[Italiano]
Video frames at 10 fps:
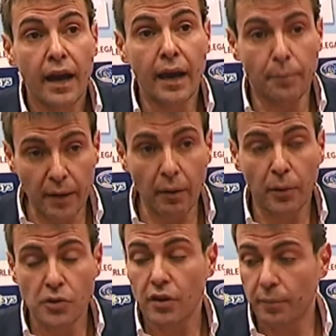e prima
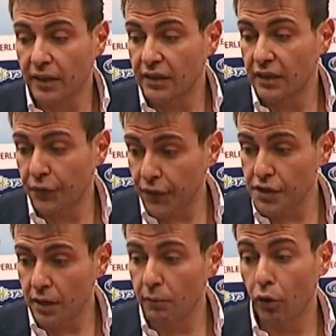però c'è una partita
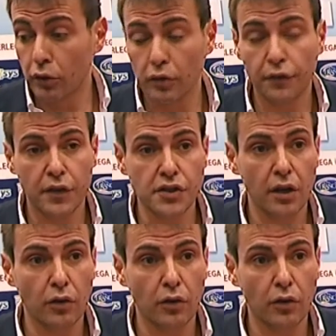difficile, molto difficile,